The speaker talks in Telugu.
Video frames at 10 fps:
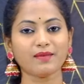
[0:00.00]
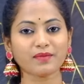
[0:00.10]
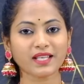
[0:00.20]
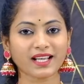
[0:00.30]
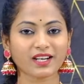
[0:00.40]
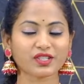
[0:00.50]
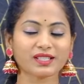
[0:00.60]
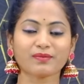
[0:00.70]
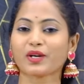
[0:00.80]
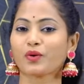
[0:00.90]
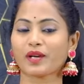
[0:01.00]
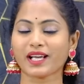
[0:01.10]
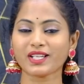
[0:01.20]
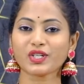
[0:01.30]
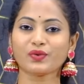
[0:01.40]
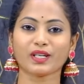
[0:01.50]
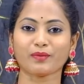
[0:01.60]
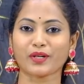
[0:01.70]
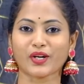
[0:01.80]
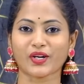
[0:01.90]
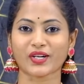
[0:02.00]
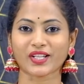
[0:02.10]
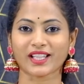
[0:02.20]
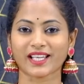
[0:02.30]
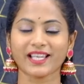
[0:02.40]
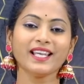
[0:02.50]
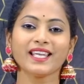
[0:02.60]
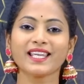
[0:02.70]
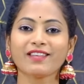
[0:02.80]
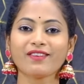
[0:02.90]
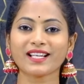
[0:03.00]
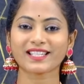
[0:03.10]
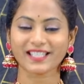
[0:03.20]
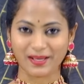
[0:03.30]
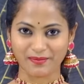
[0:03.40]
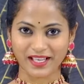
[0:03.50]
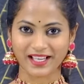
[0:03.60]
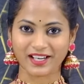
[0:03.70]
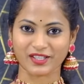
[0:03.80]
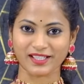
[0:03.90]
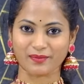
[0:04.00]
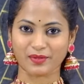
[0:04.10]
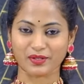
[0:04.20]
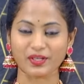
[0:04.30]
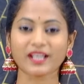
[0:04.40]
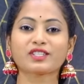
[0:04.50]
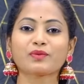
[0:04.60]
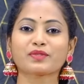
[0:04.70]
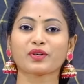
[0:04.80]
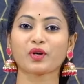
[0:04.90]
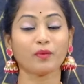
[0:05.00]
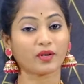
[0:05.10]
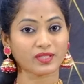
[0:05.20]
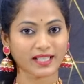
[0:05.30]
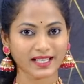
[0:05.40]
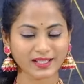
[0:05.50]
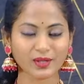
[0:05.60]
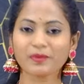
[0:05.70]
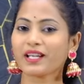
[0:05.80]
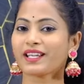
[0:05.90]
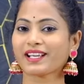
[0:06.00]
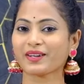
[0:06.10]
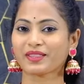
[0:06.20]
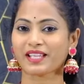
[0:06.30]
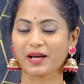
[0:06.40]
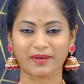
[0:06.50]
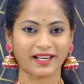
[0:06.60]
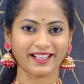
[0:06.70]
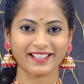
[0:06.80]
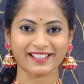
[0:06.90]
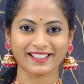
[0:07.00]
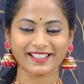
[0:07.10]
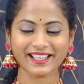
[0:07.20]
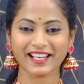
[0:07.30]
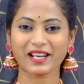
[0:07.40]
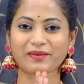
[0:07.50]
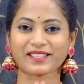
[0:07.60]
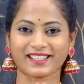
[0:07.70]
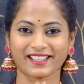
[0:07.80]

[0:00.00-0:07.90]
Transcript: ఎంకే కలెక్షన్స్ మరో బ్రాంచ్ అవైలబుల్లో ఉంటుంది ఇది వాటి ఎంకే కలెక్షన్స్ ఎపిసోడ్ నెక్స్ట్ ఎపిసోడ్లో మరో శారీస్తో మళ్ళీ కడుద్దాం అండ్ దెన్ టేక్ కేర్ నమస్తే